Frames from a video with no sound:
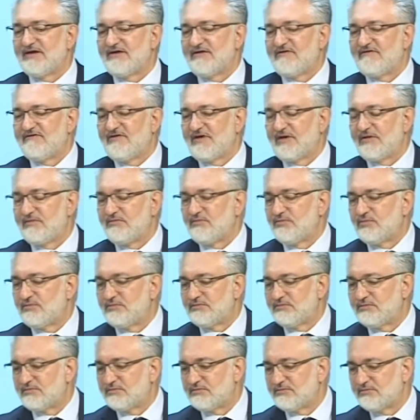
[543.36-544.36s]
Ve
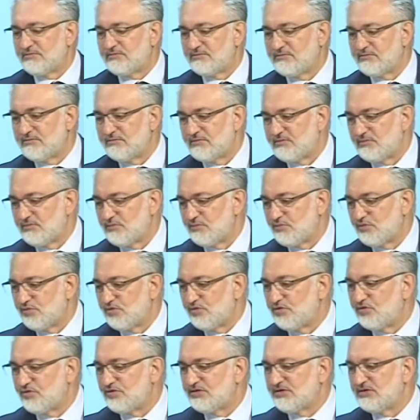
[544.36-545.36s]

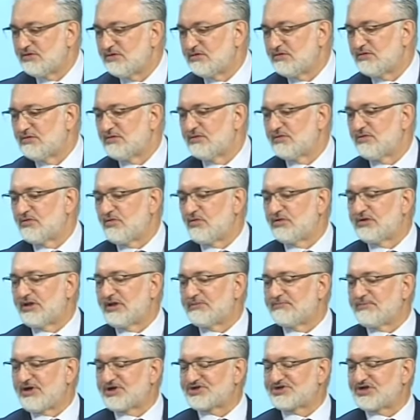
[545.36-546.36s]
bu e,
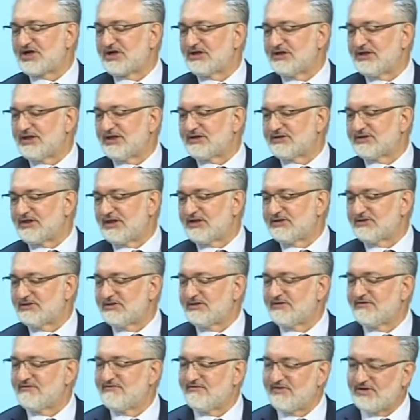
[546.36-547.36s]
olan başarılardan
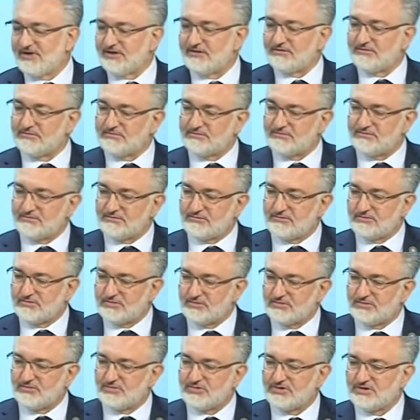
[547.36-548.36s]
ve
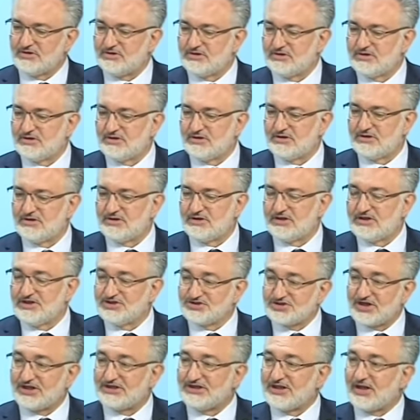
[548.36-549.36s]
e,
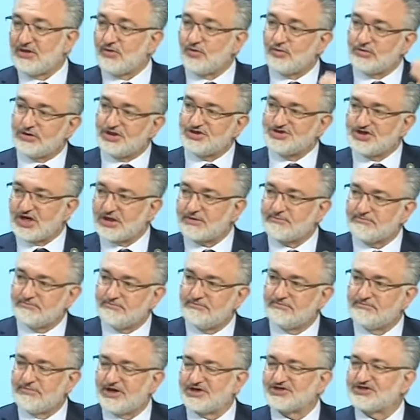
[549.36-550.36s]
inşallah olacak
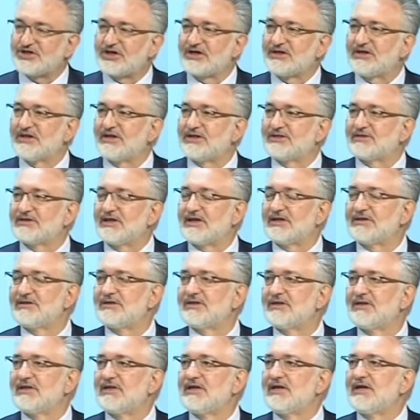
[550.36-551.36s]
başarılardan
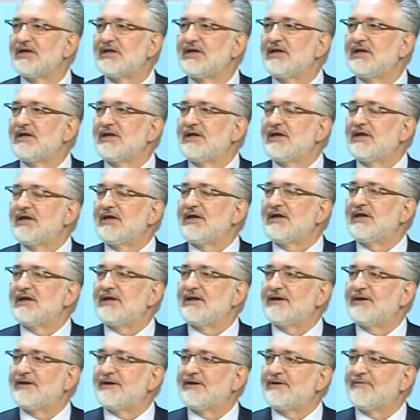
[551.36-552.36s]

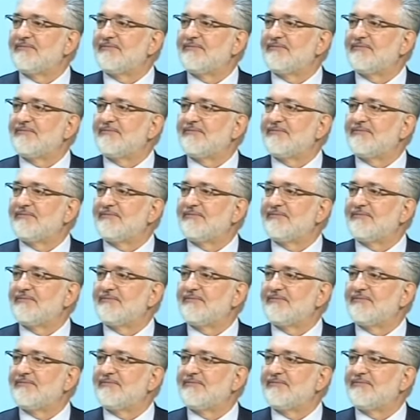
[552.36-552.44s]
e,